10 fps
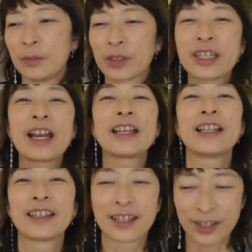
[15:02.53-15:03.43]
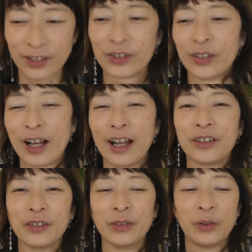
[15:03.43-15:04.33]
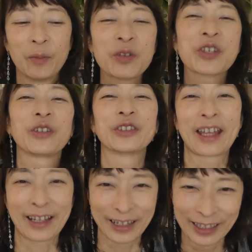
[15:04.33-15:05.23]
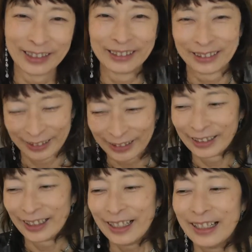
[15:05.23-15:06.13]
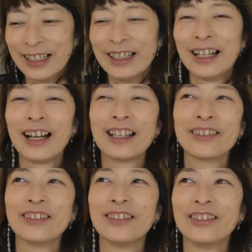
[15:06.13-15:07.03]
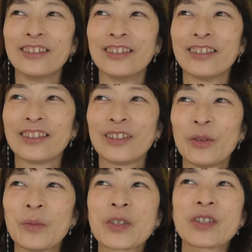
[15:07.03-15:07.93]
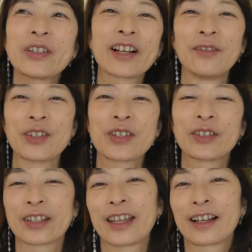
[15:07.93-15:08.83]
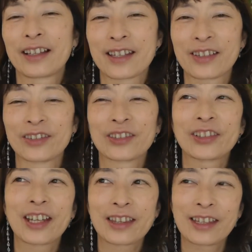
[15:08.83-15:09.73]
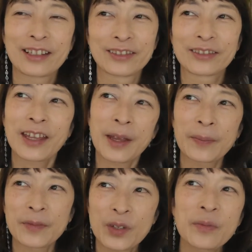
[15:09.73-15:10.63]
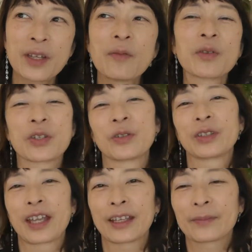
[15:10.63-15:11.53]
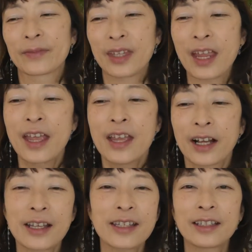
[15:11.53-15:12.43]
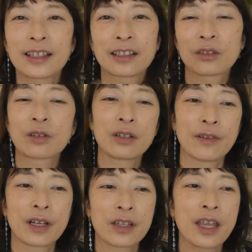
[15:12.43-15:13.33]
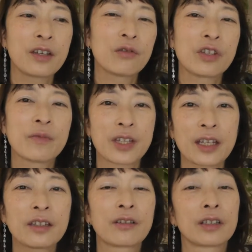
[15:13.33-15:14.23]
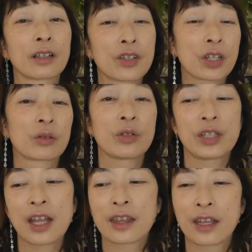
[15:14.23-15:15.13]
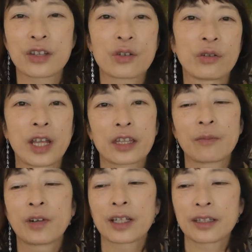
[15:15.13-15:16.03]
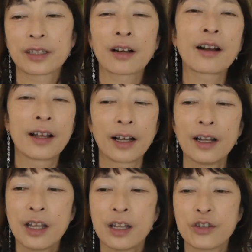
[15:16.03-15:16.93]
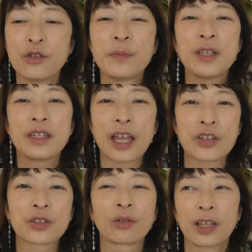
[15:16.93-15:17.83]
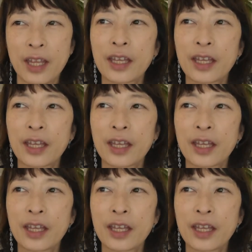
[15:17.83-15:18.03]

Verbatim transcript: もう嫌いなんですよあの面白くないから。あの面白いか面白くないかで仕事をやっているのでそういう意味では面白くない。で会社員だった時には営業事務さんっていう方がちゃんといたんでそれをやってもらってたから郵便出すとかね